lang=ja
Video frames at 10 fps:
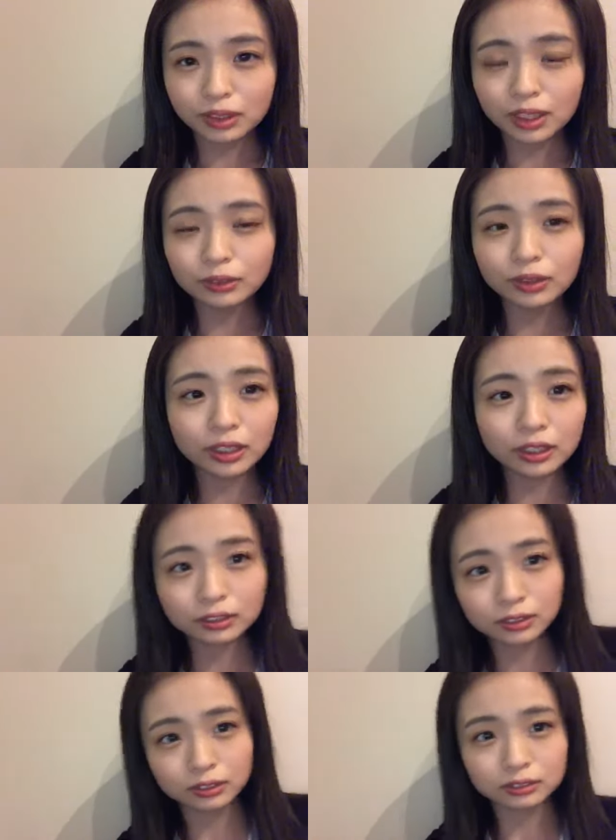あのあれ
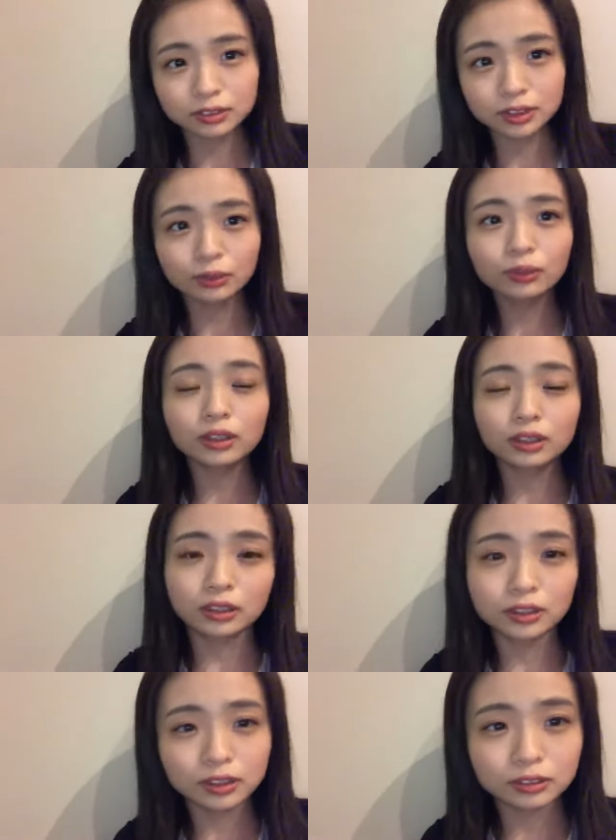かな地方から
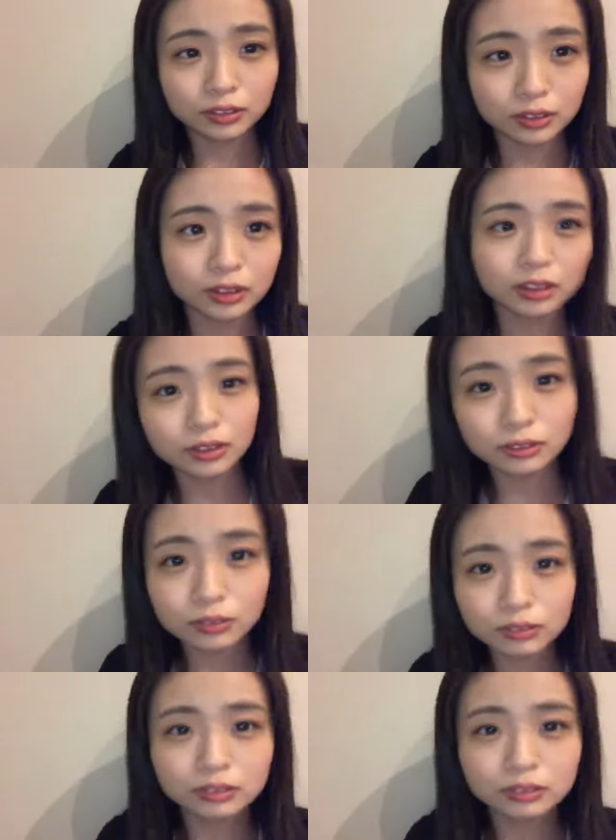来てくれてる人